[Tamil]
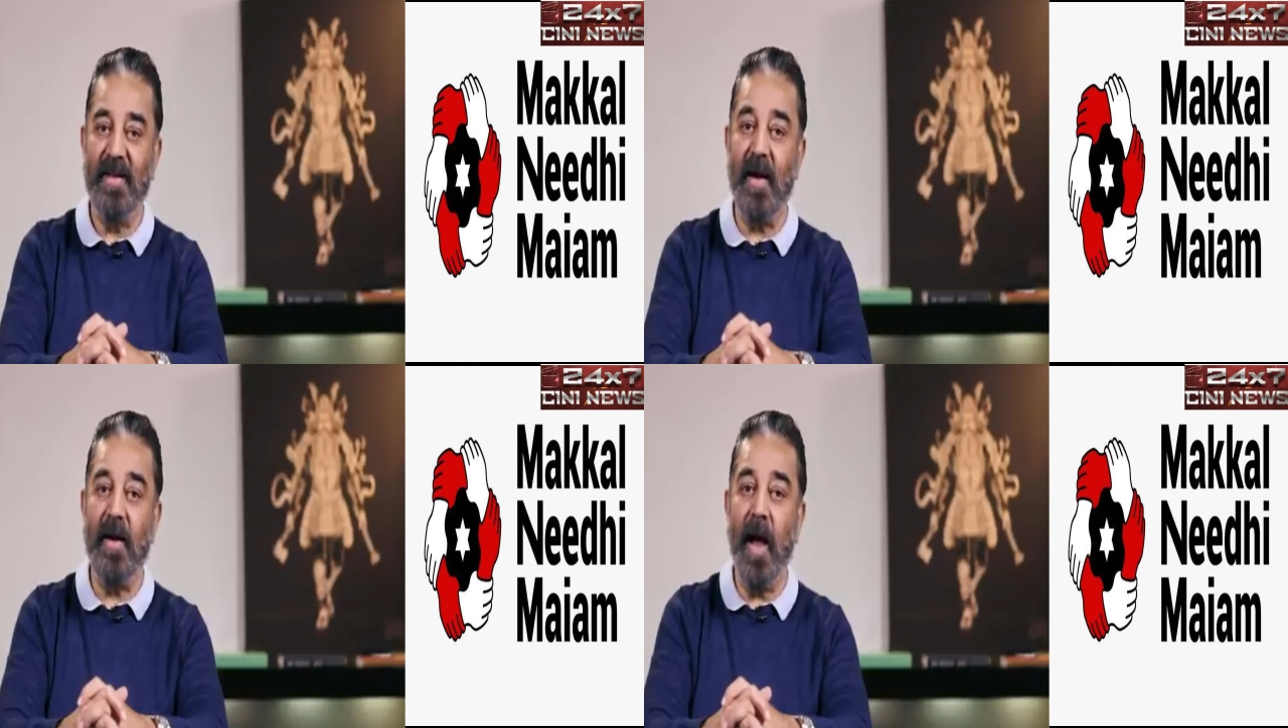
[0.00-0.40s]

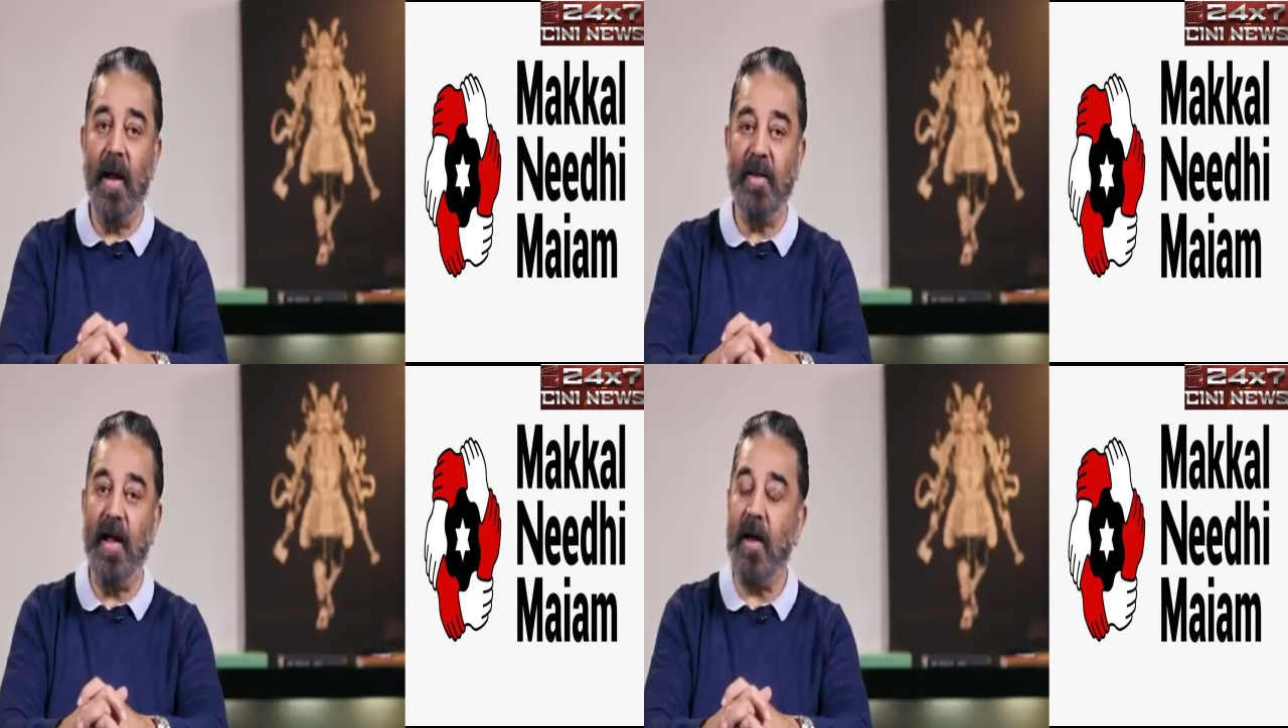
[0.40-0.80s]

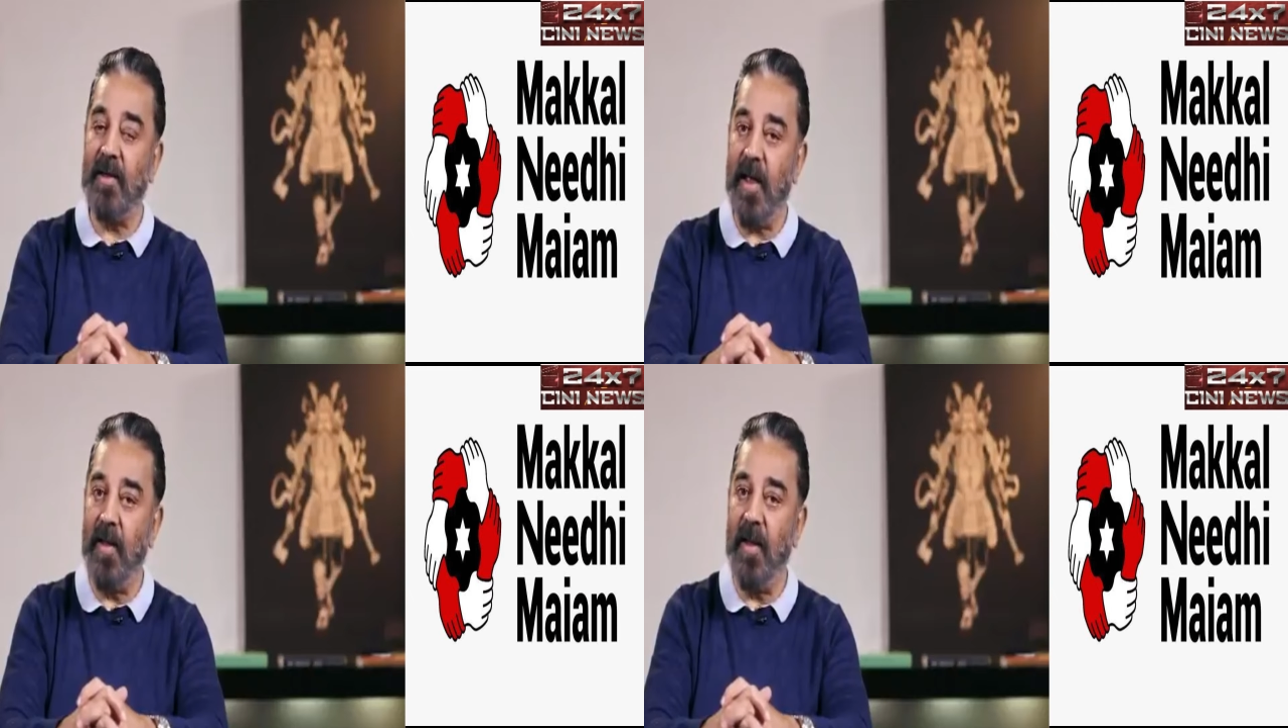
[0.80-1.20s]
தற்கால
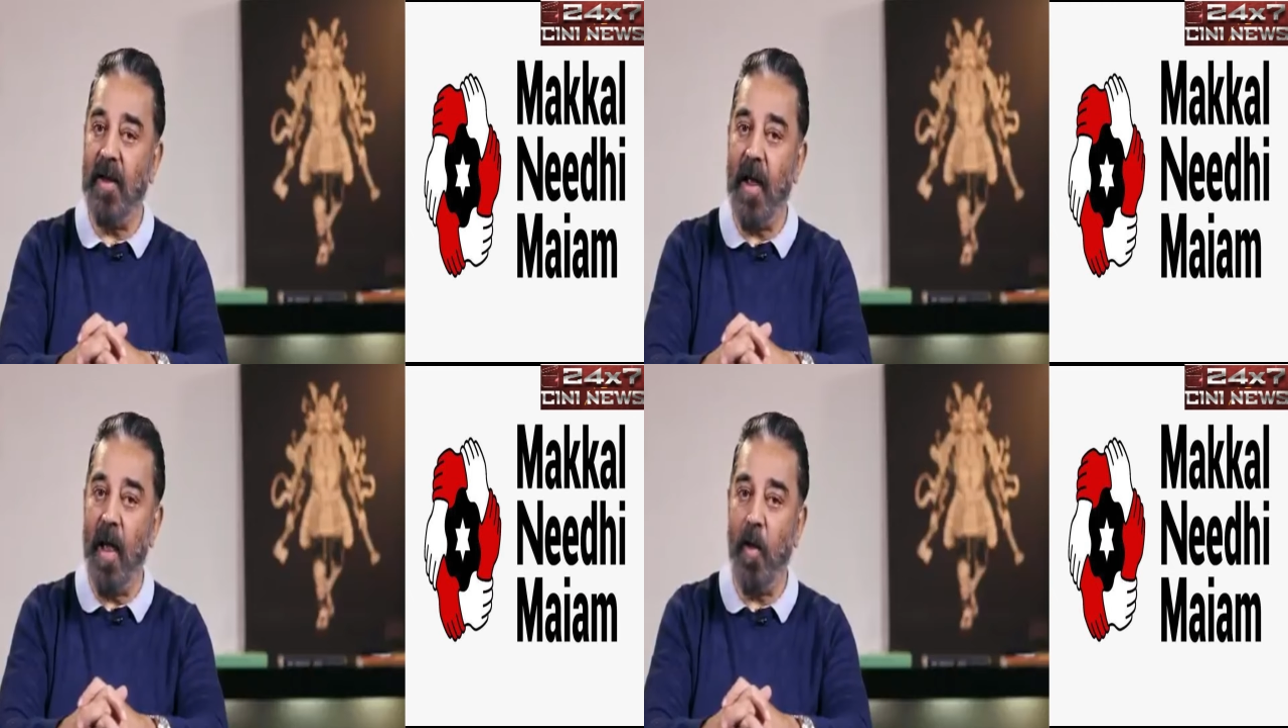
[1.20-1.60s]

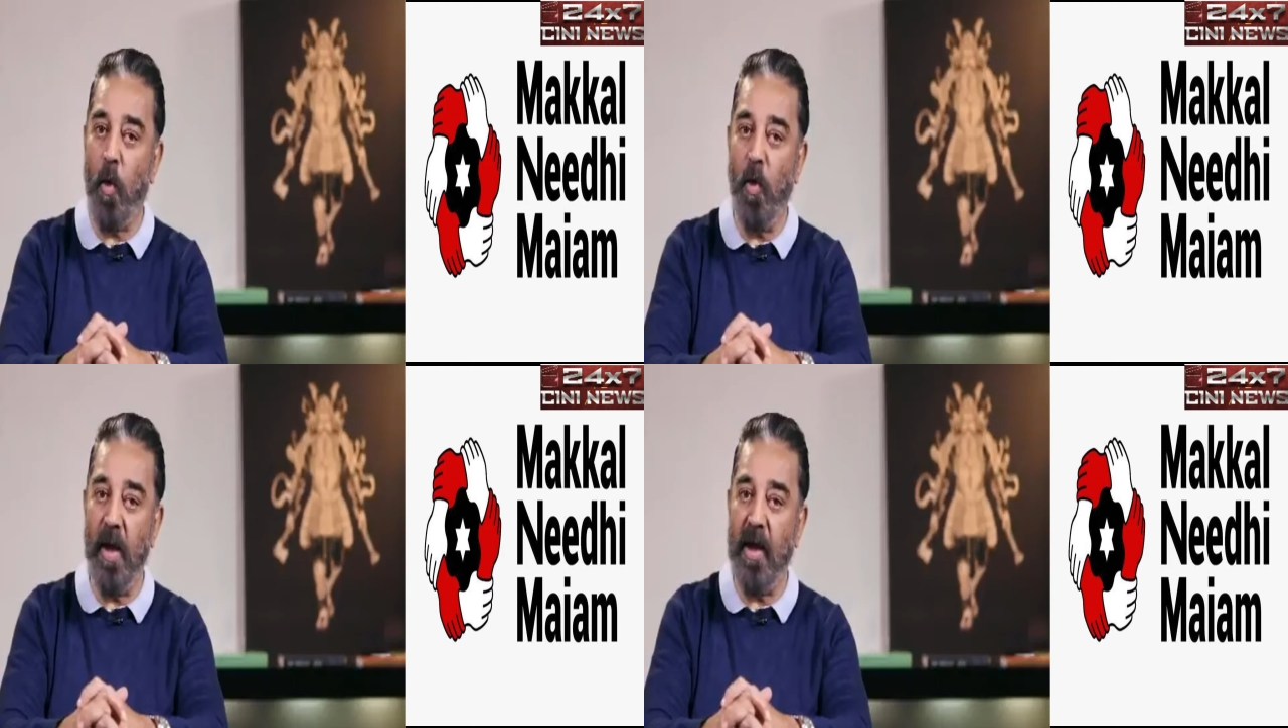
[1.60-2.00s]
தாகசாந்திக்காக
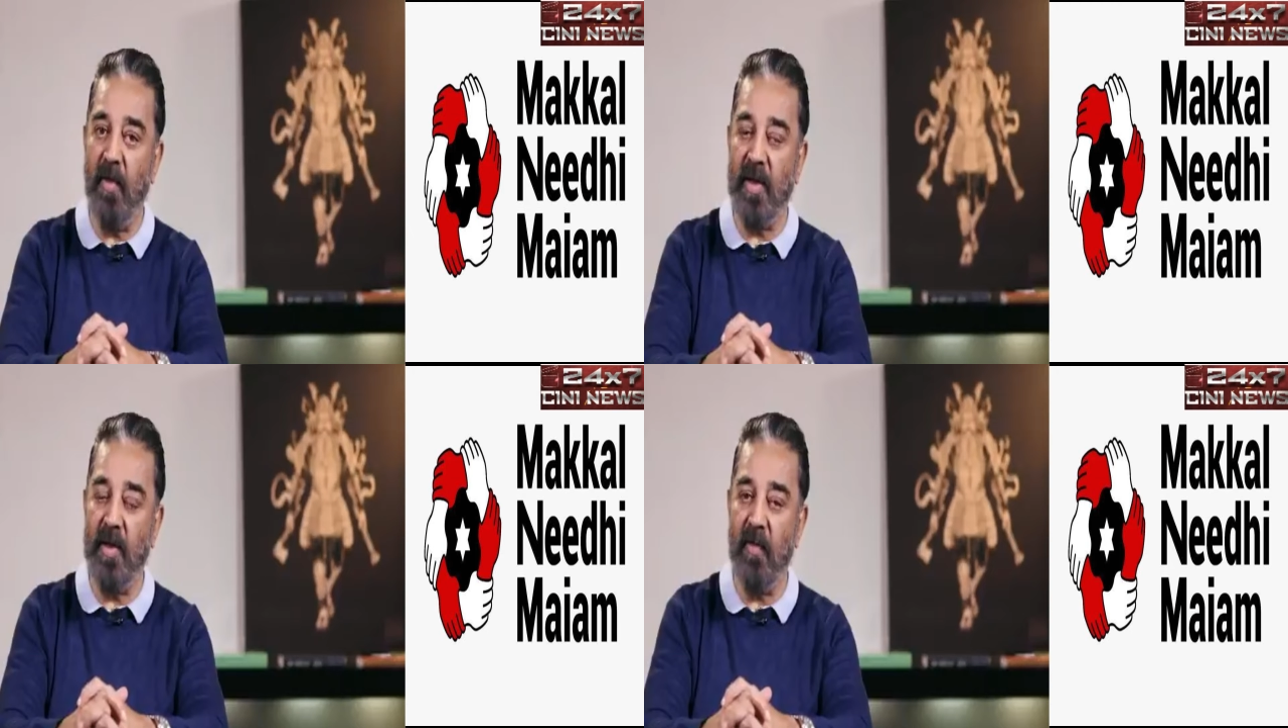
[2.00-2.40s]
குடிக்க
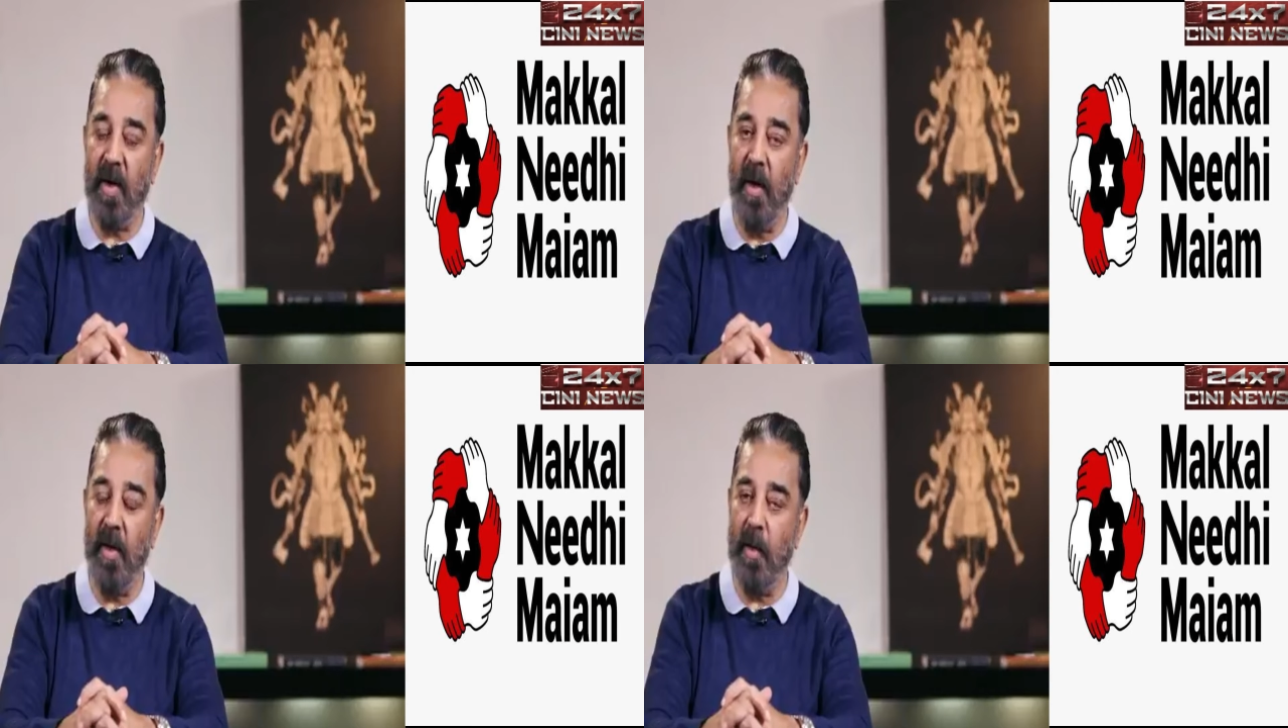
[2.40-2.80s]

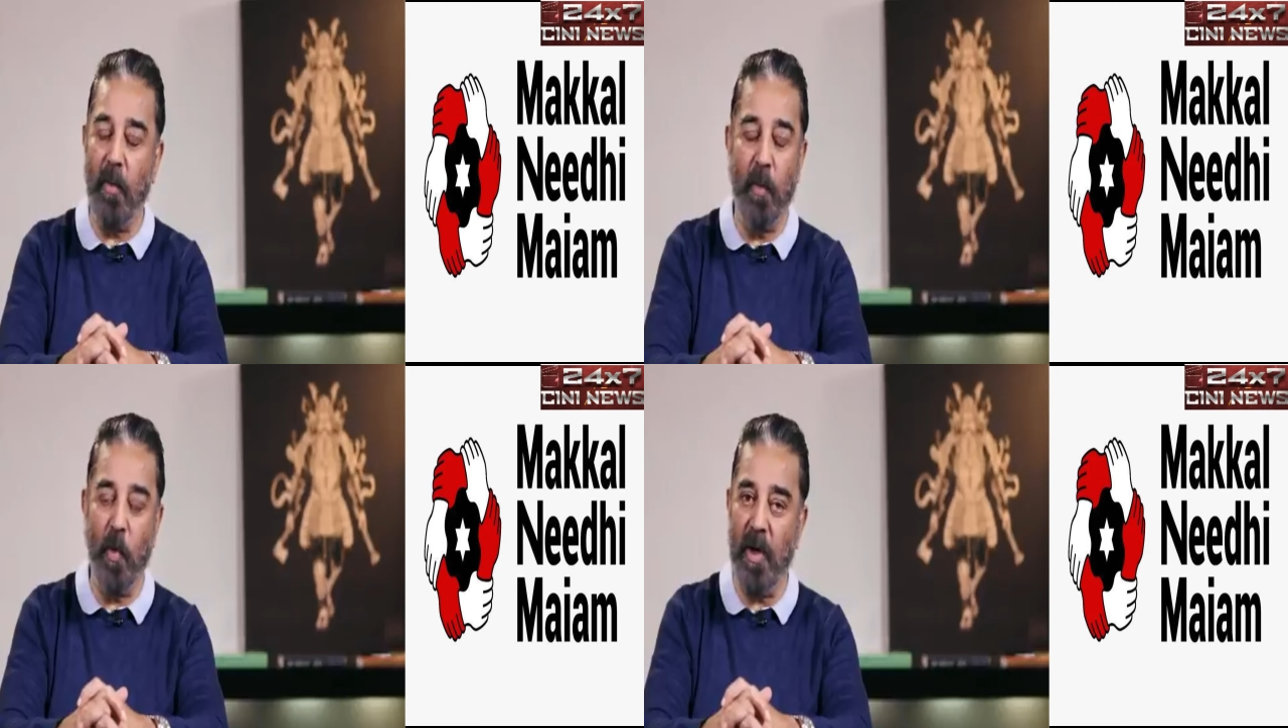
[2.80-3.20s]

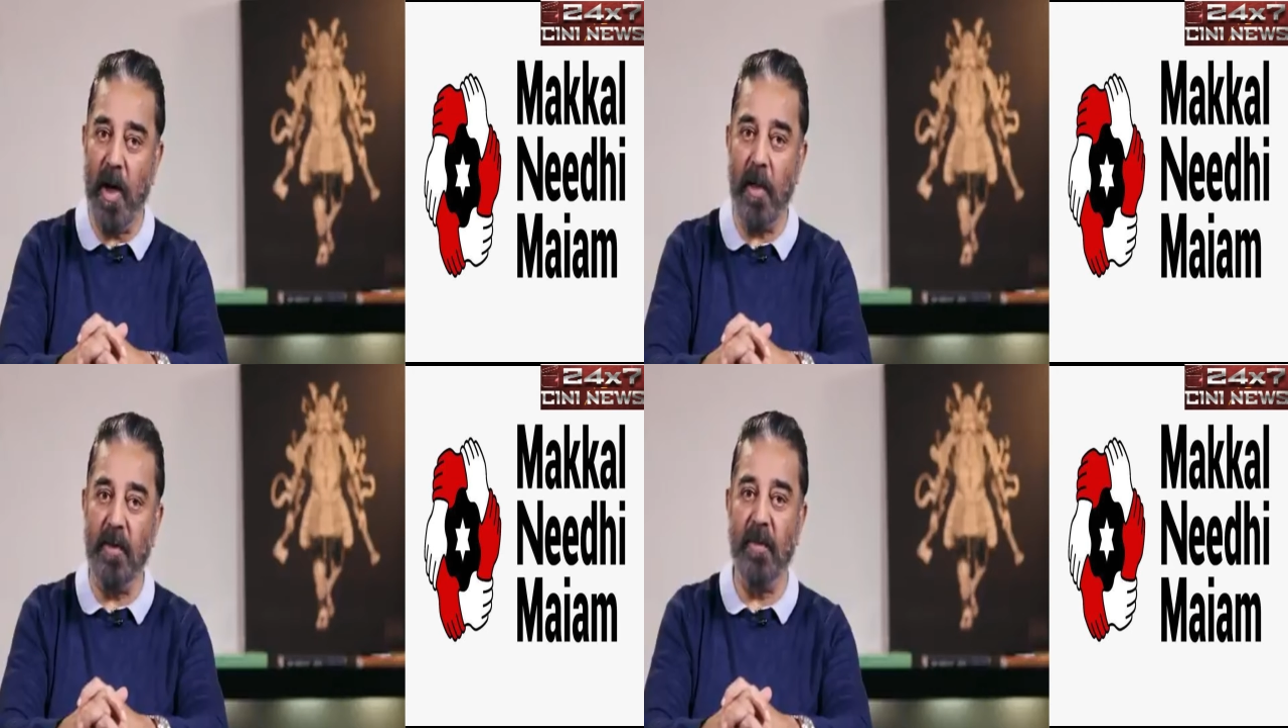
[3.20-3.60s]
வந்தவர்களுக்கு
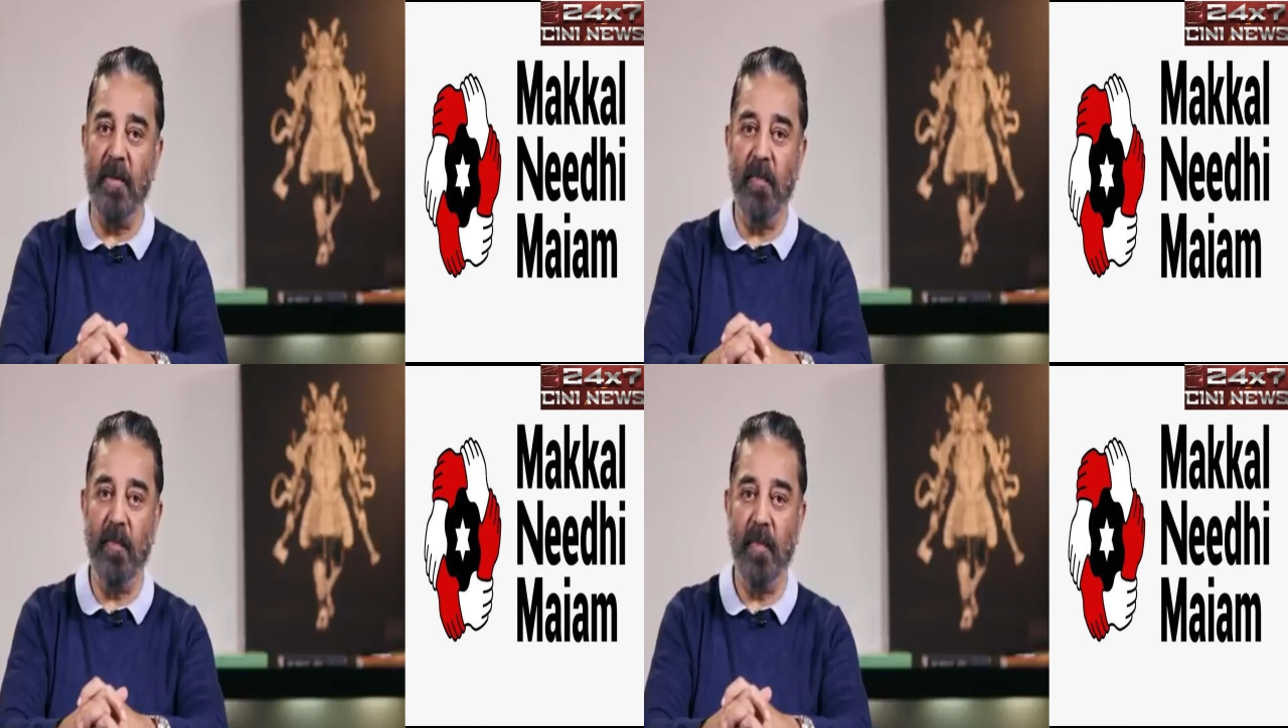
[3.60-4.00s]
புரியாது